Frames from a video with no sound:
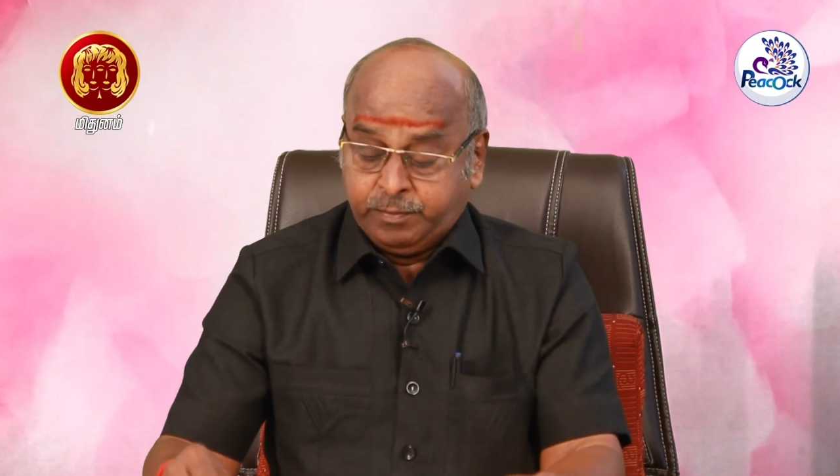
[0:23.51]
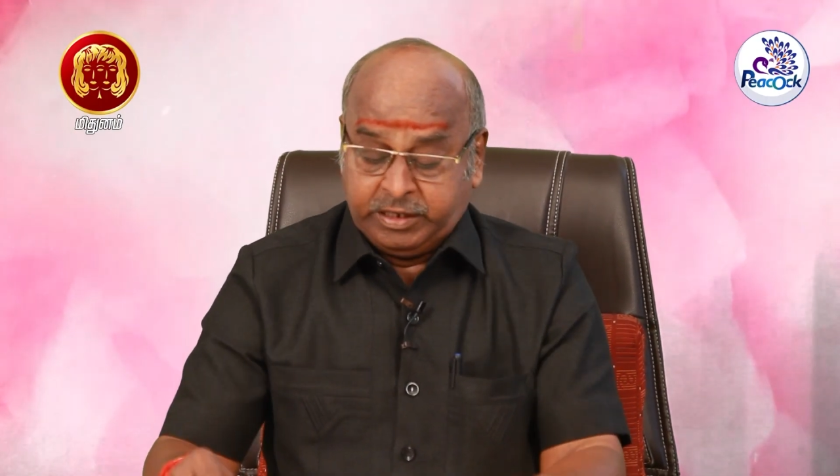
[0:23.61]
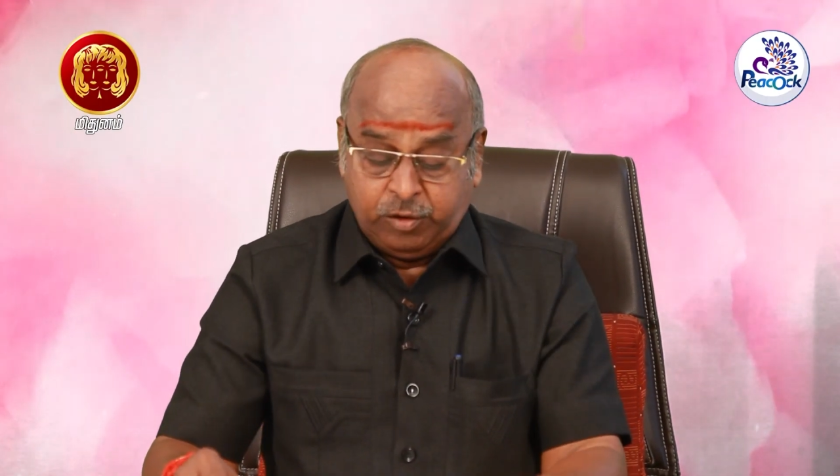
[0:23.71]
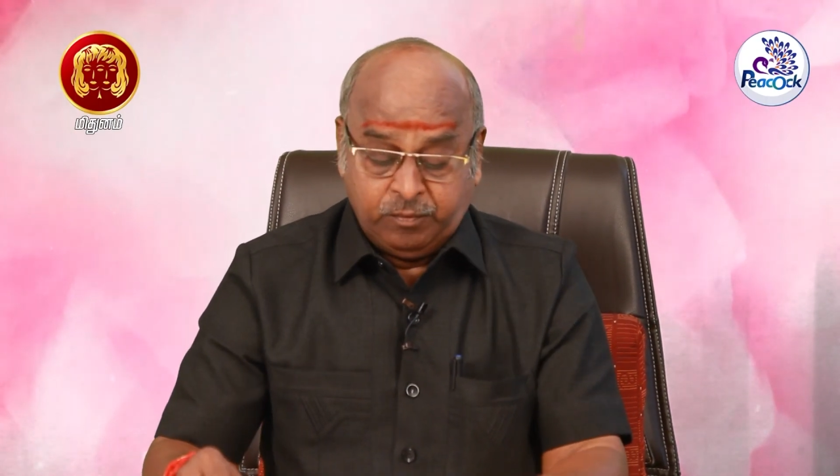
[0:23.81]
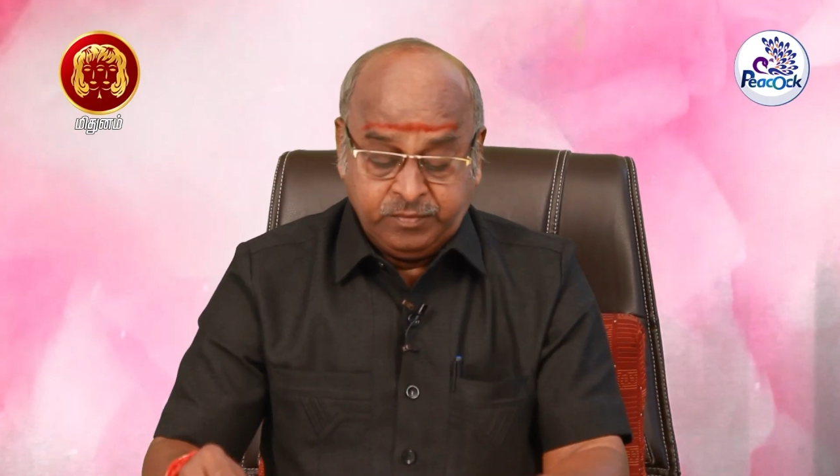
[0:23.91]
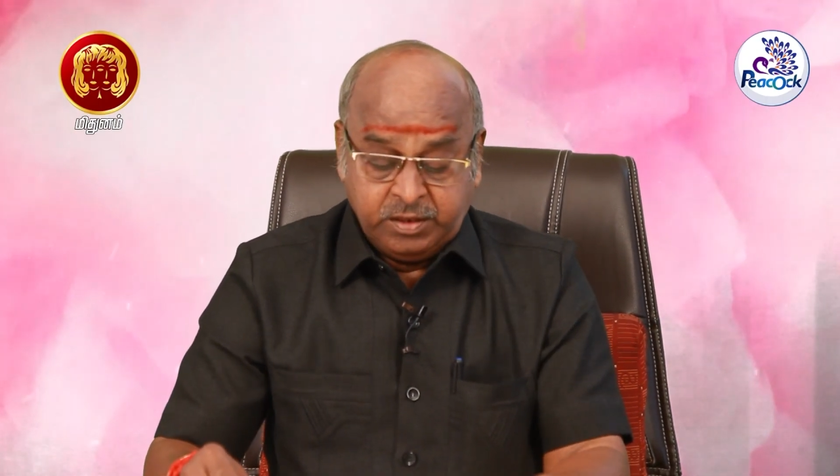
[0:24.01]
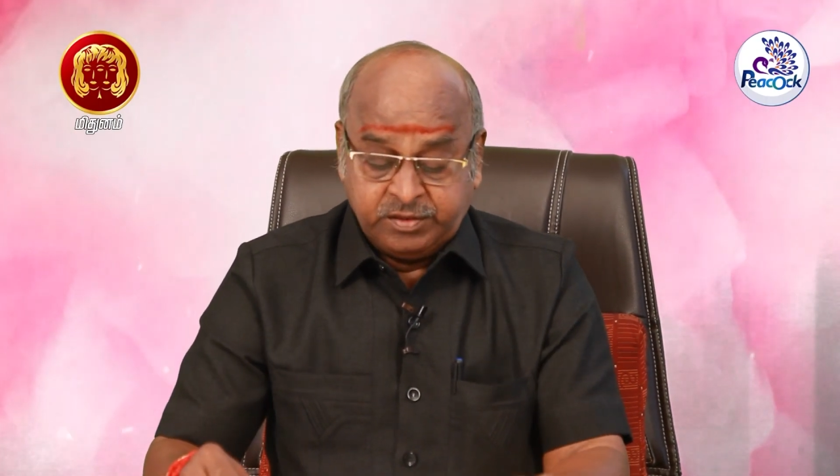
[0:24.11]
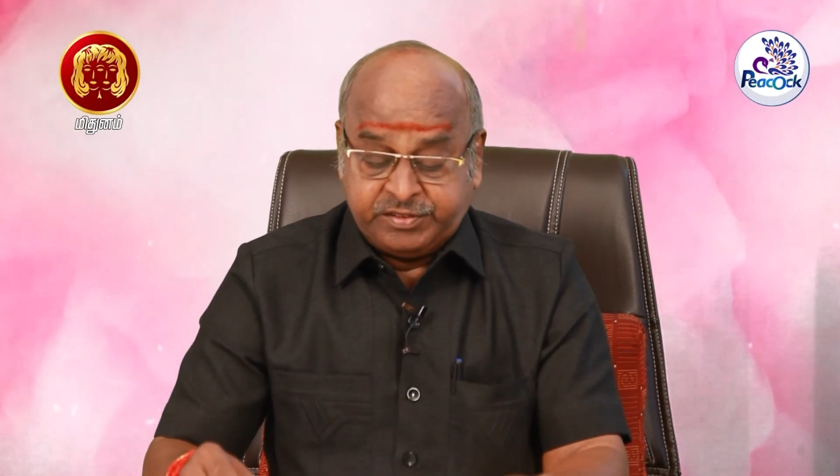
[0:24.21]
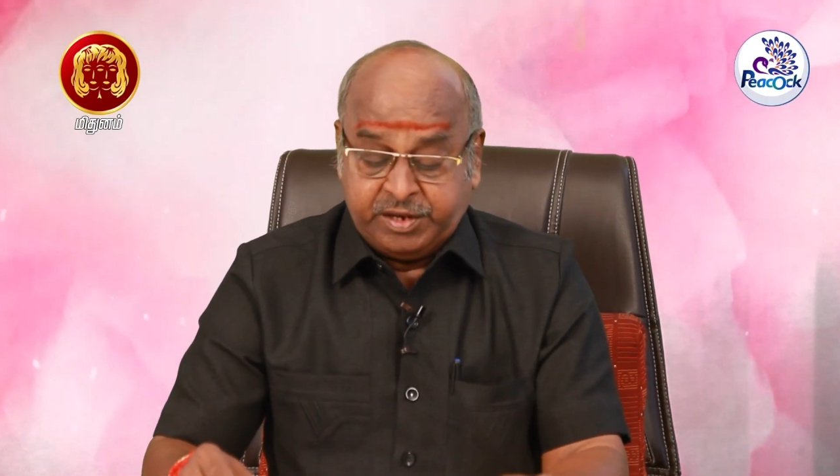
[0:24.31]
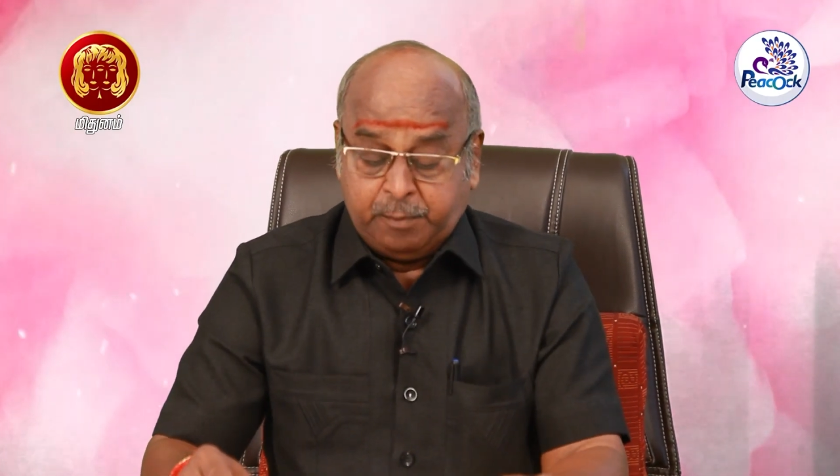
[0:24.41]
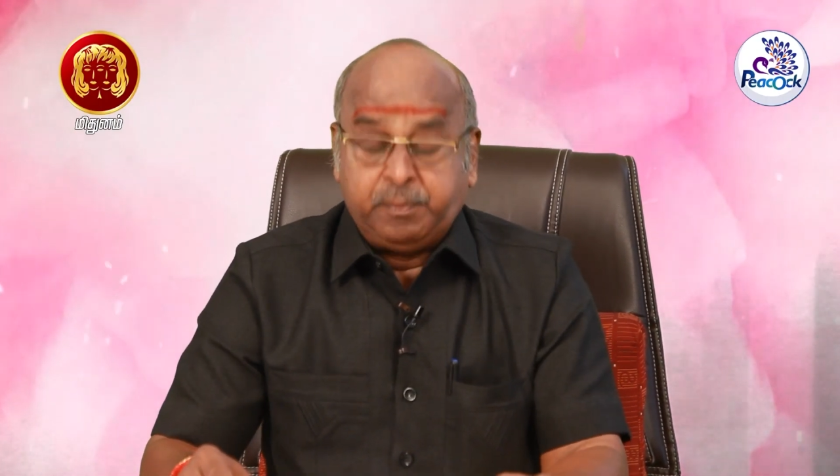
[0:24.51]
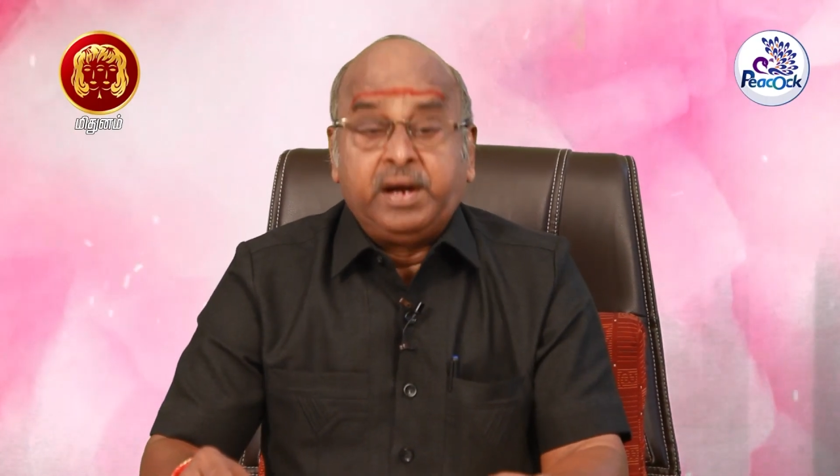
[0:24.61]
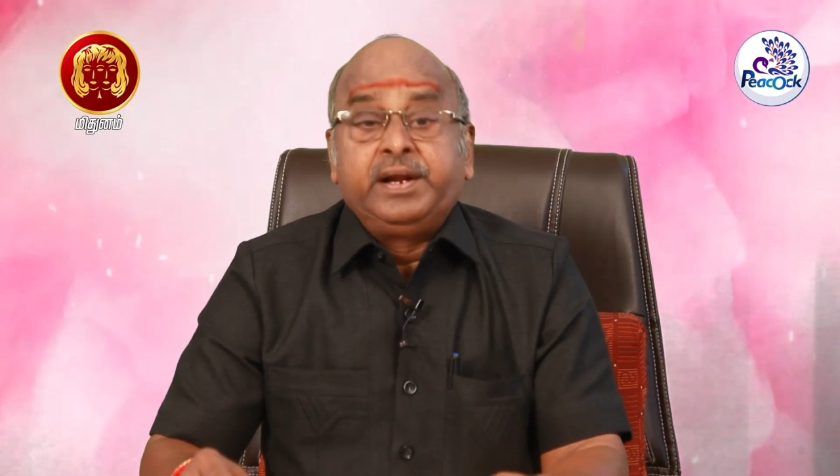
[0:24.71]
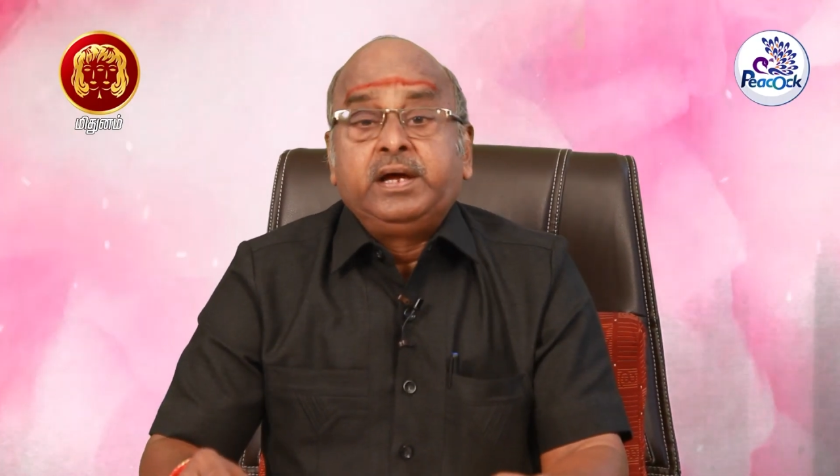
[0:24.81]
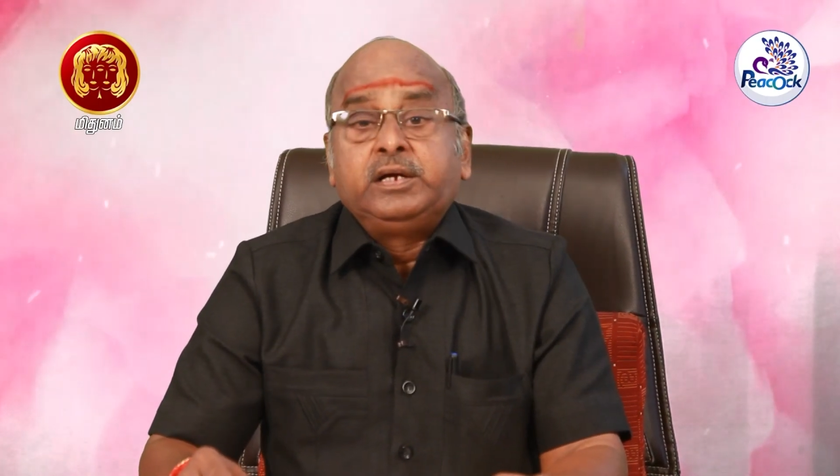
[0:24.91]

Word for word: மிகவும் சிறப்பான